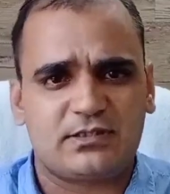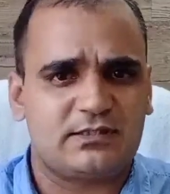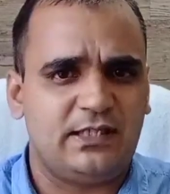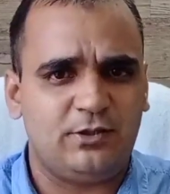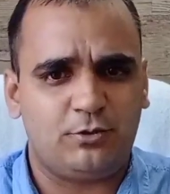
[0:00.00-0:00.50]
कर
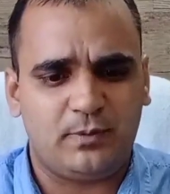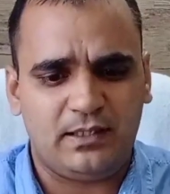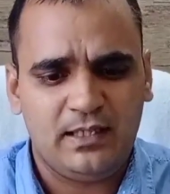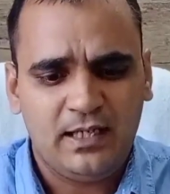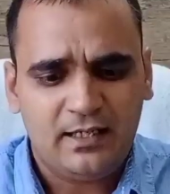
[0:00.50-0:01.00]
सकते हैं इंडोर
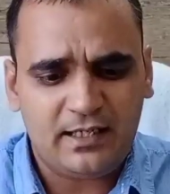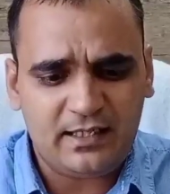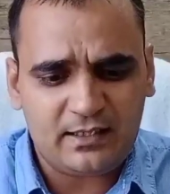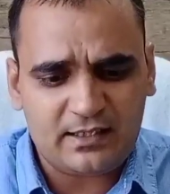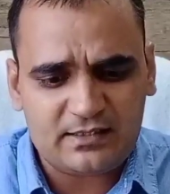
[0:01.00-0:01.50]
में
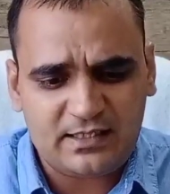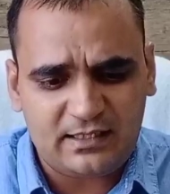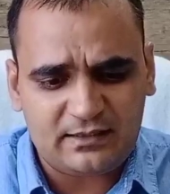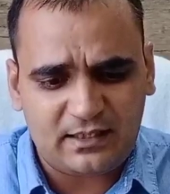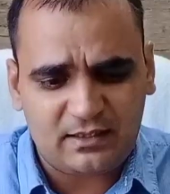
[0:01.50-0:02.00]
लेकिन
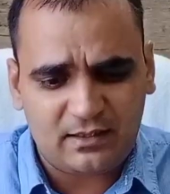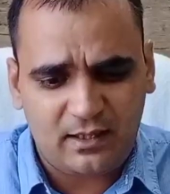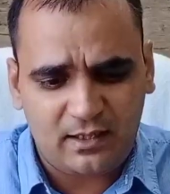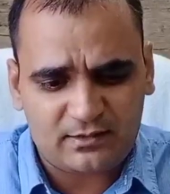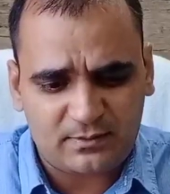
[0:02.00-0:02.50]
इसके अंदर
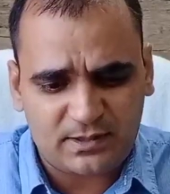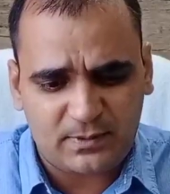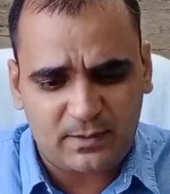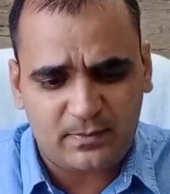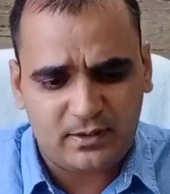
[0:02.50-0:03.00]
सबसे
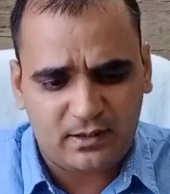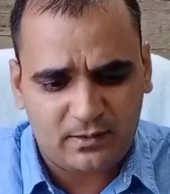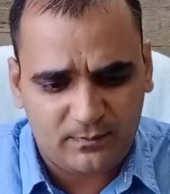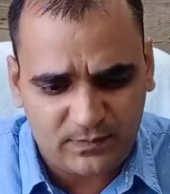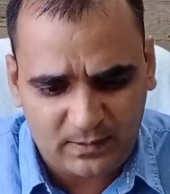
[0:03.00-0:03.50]
बड़ा
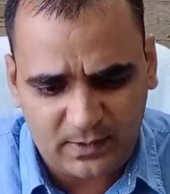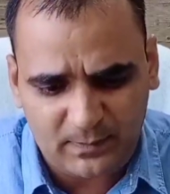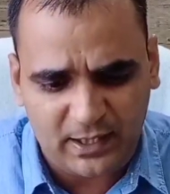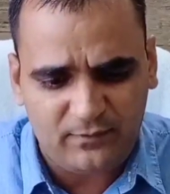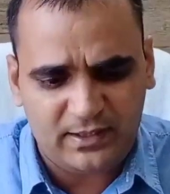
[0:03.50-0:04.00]

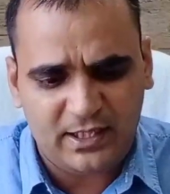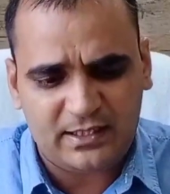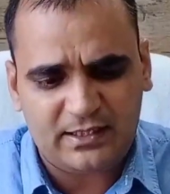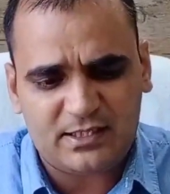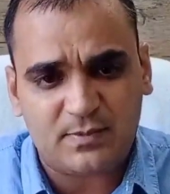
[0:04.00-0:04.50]
मतलब बेनिफिट
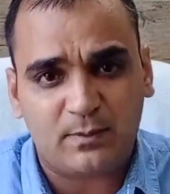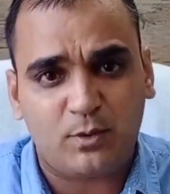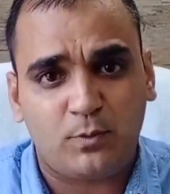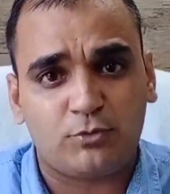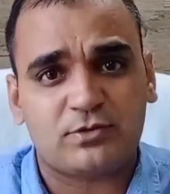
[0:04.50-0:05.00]
ये है कि इसमें
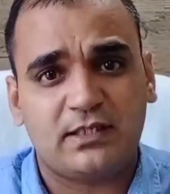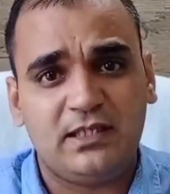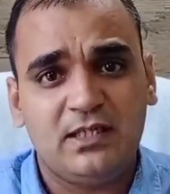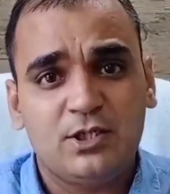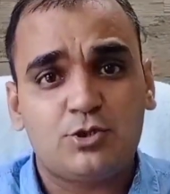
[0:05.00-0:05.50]
आपको बहुत
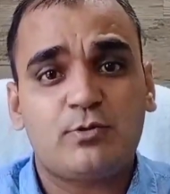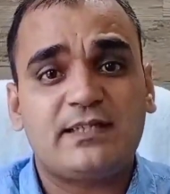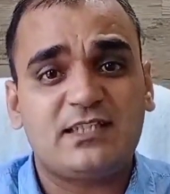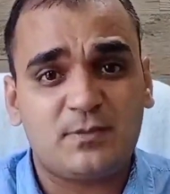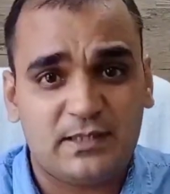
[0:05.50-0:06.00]
सारी
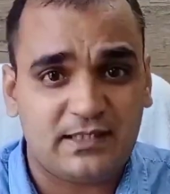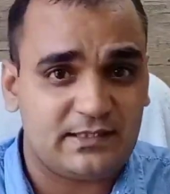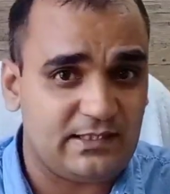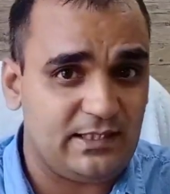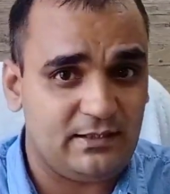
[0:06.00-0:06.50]
चॉइसिस मिल
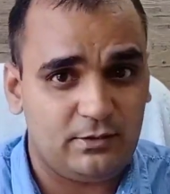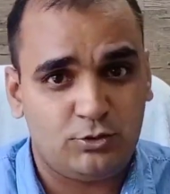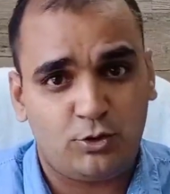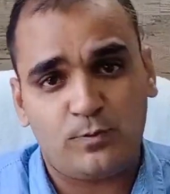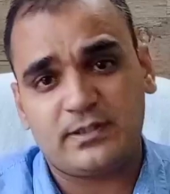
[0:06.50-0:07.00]
जाती हैं
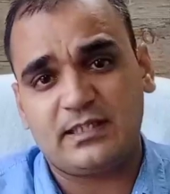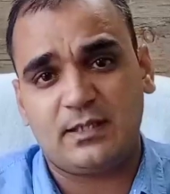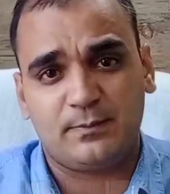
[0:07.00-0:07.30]
यूरोप्रति